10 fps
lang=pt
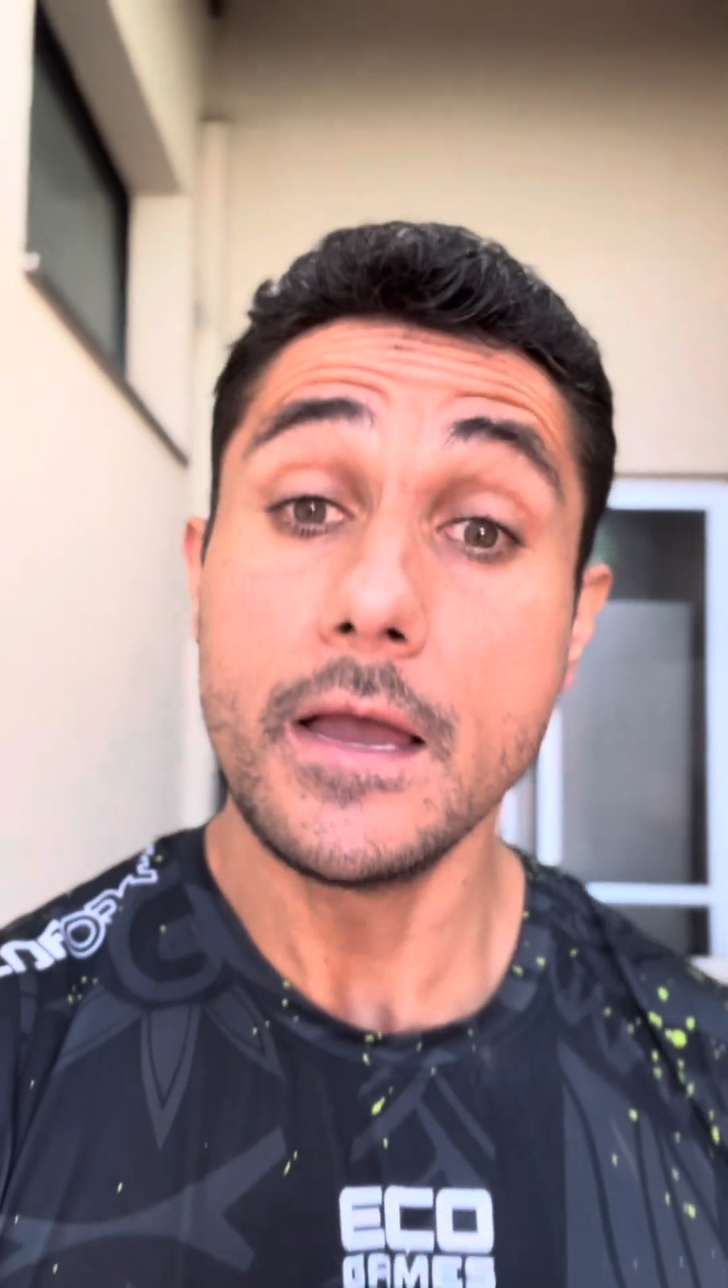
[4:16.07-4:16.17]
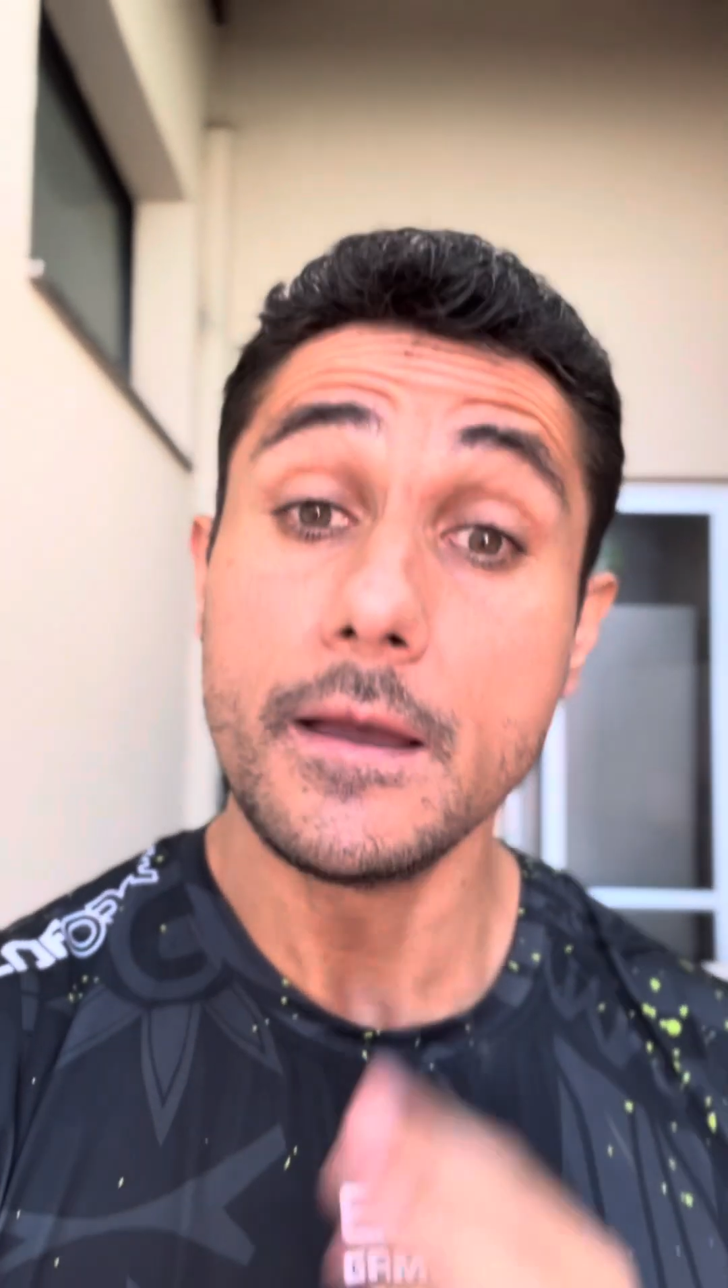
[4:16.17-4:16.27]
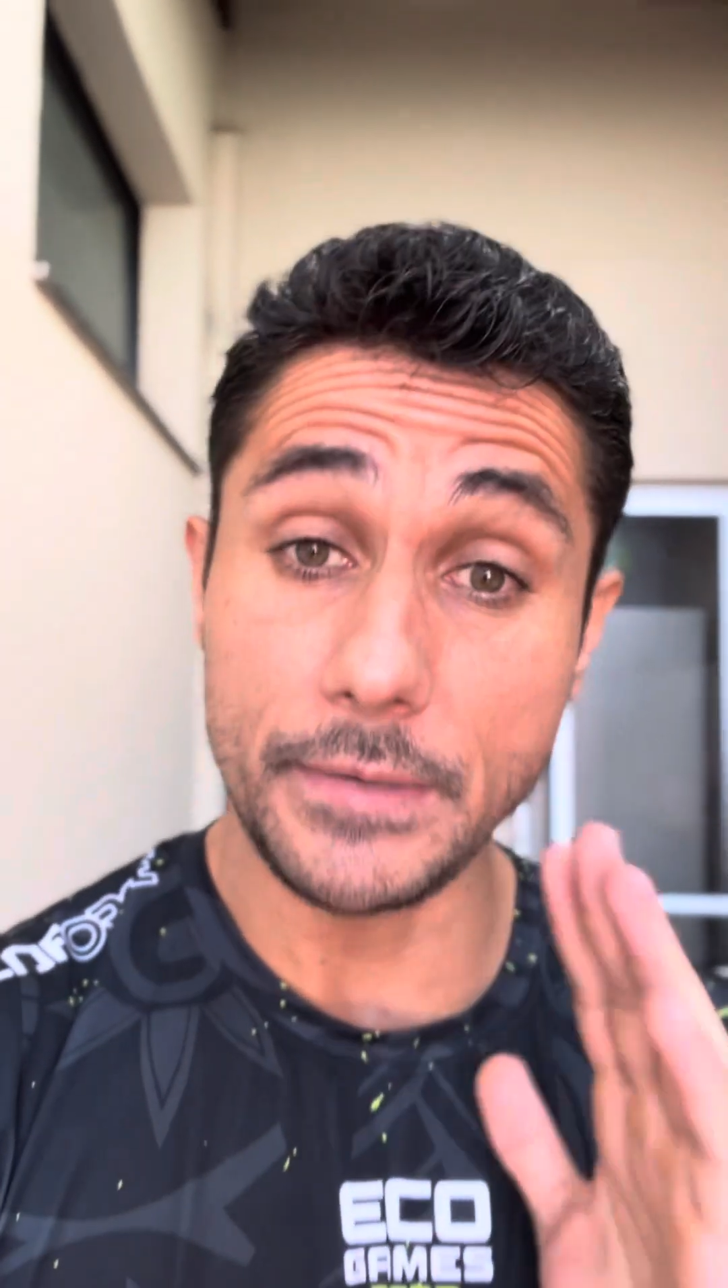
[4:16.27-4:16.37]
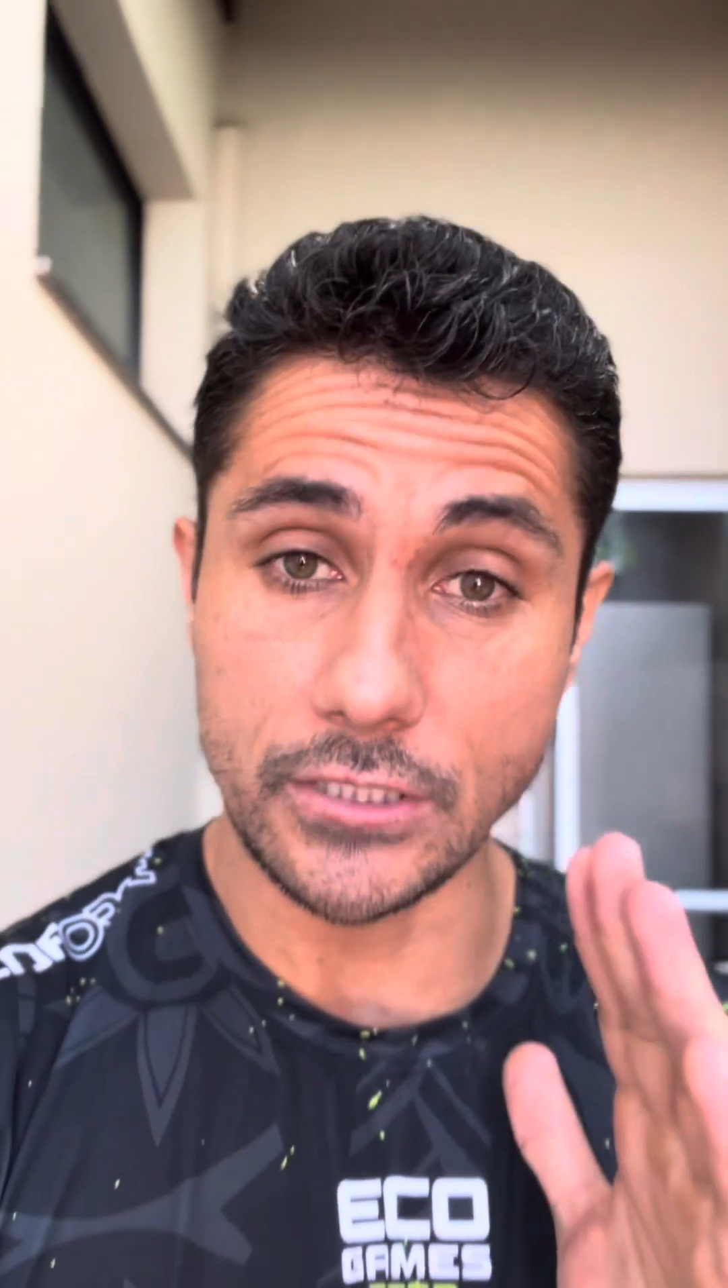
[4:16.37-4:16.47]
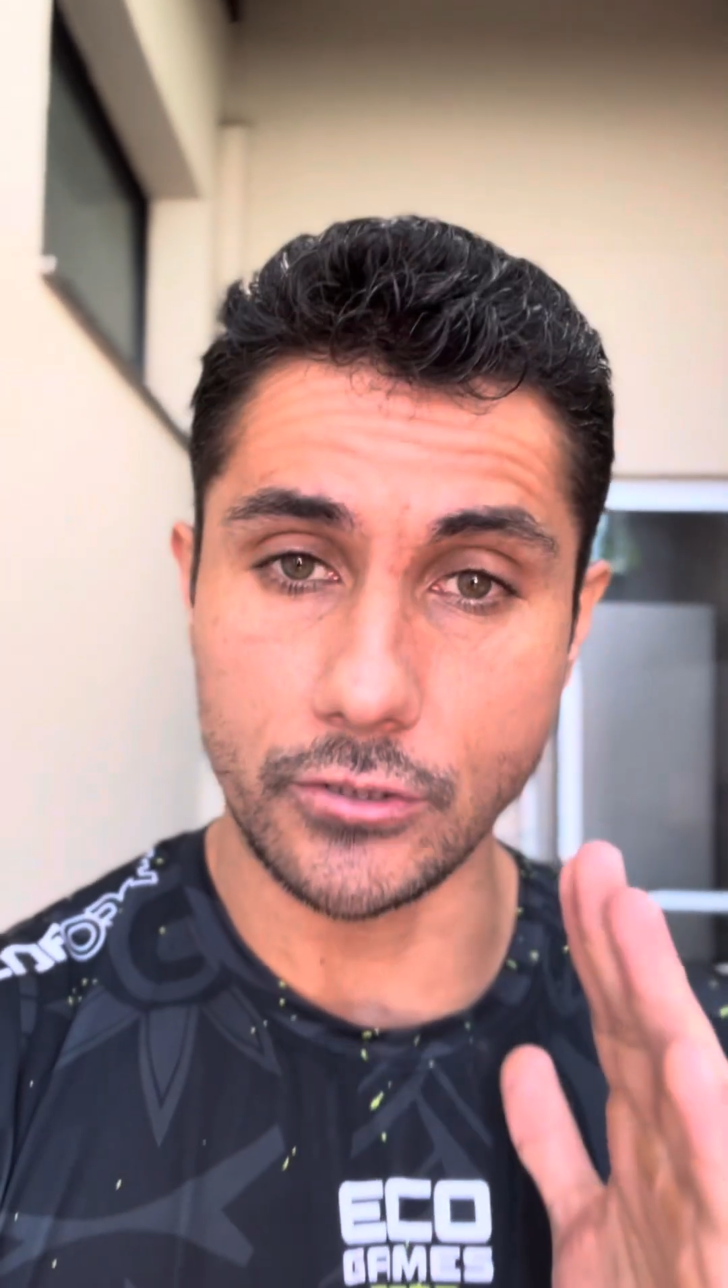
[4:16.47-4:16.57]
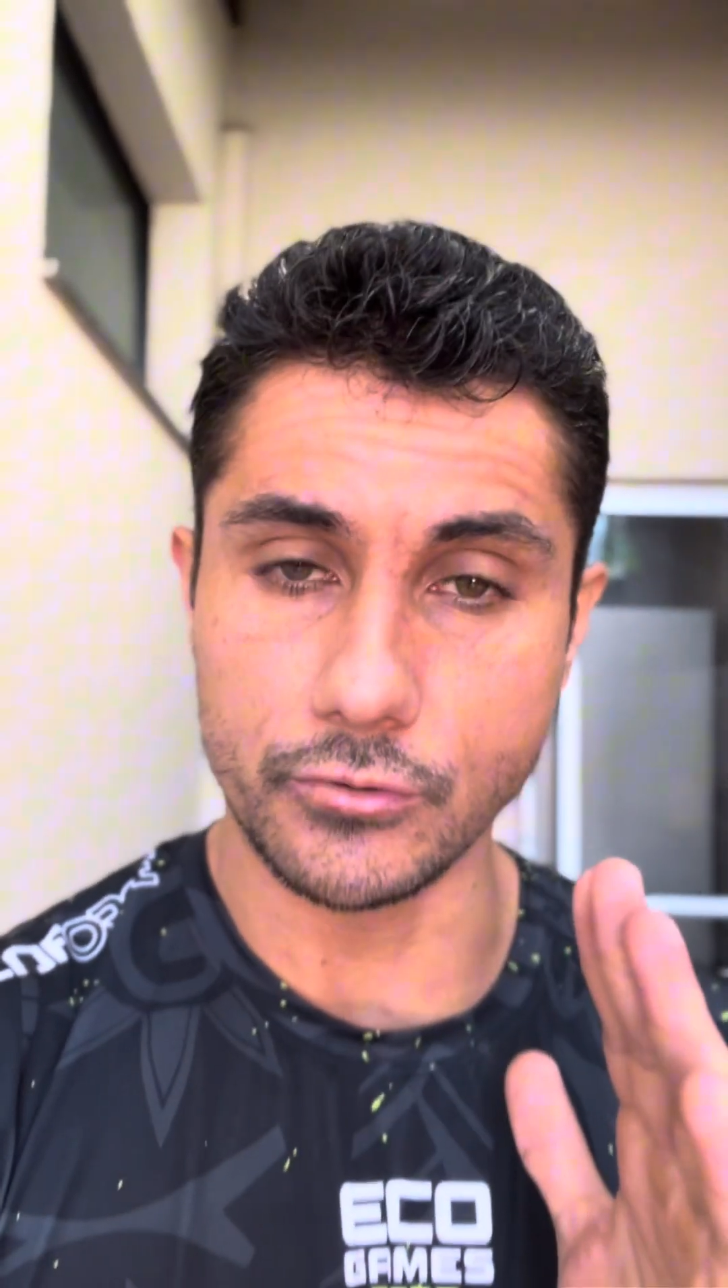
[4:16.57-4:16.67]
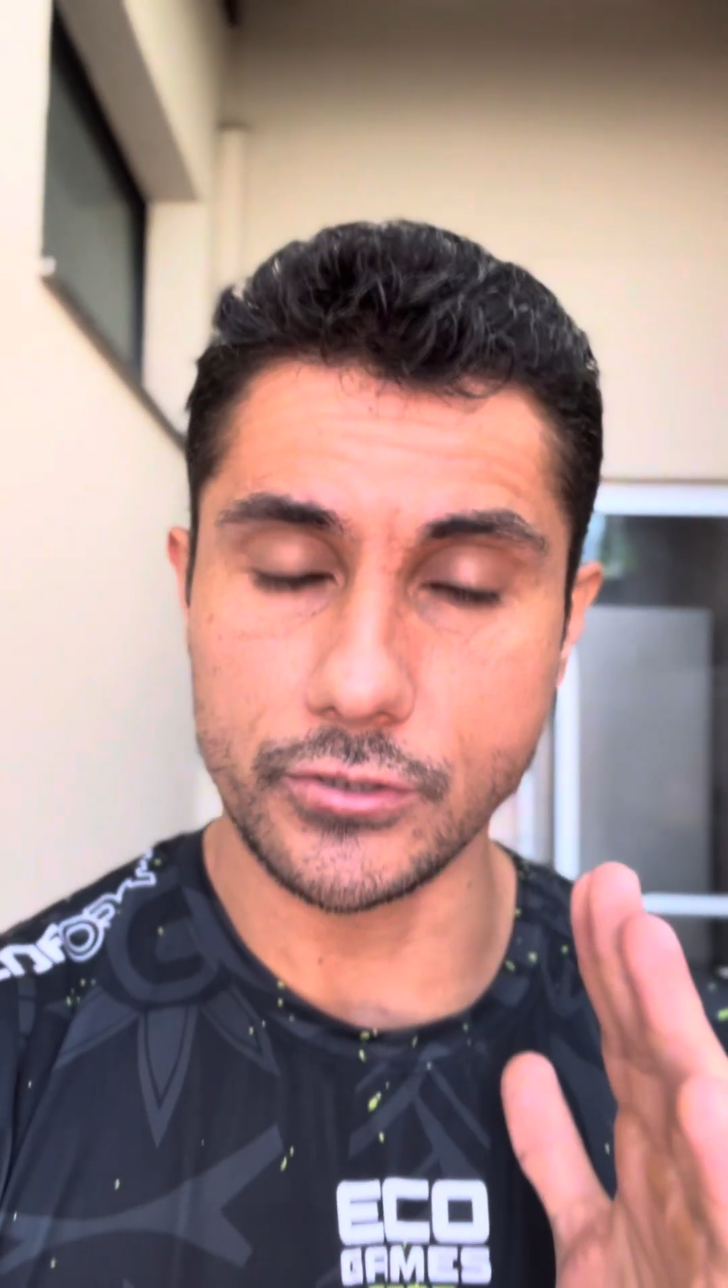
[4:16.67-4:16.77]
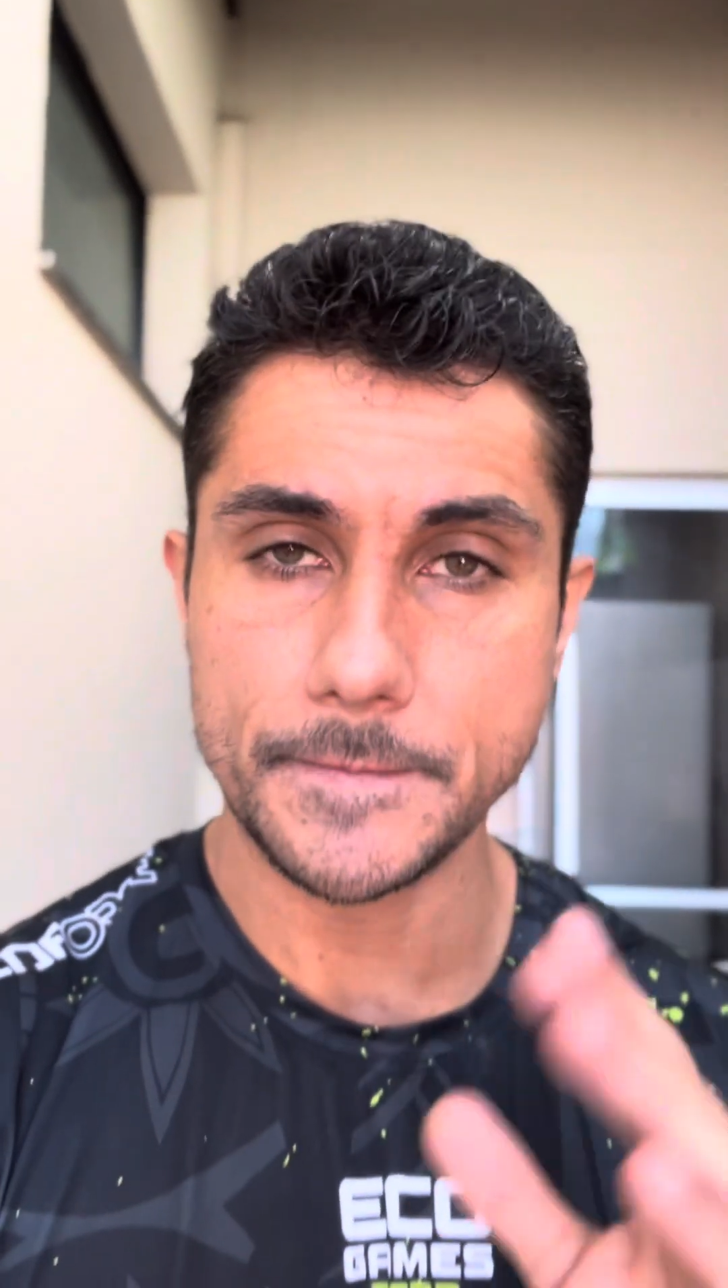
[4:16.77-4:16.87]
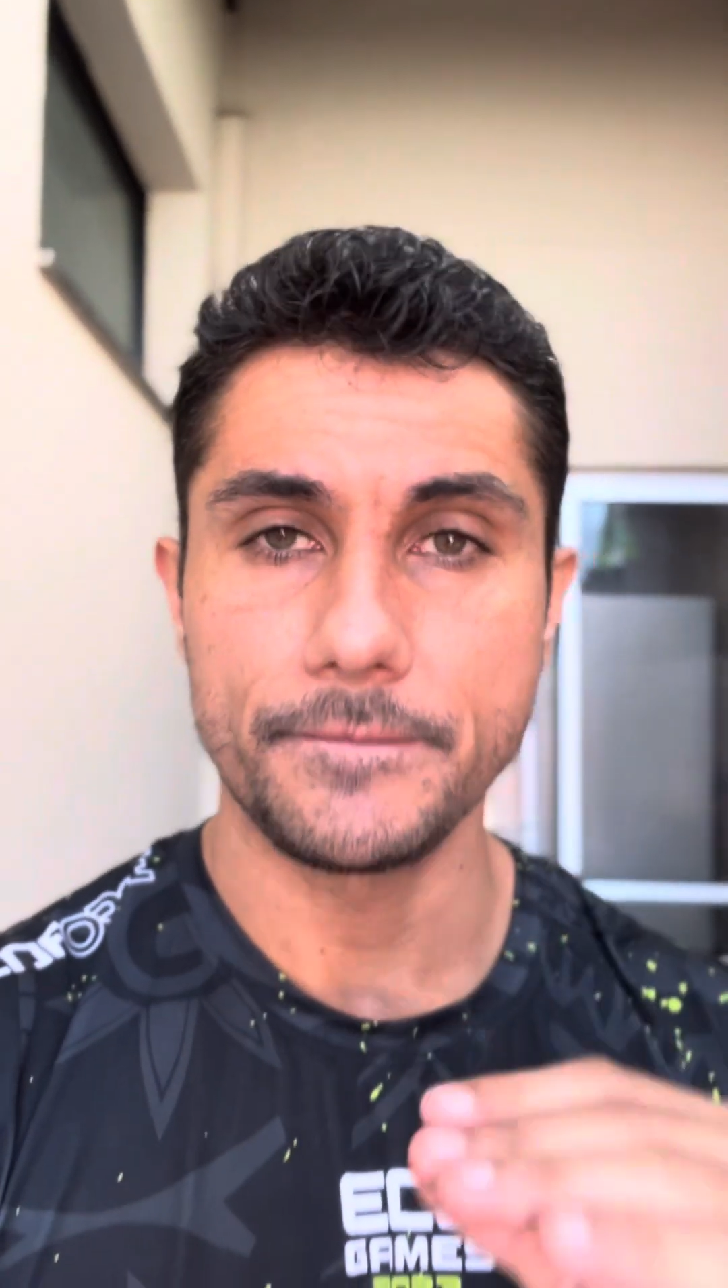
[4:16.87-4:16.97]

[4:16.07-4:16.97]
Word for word: Pistols.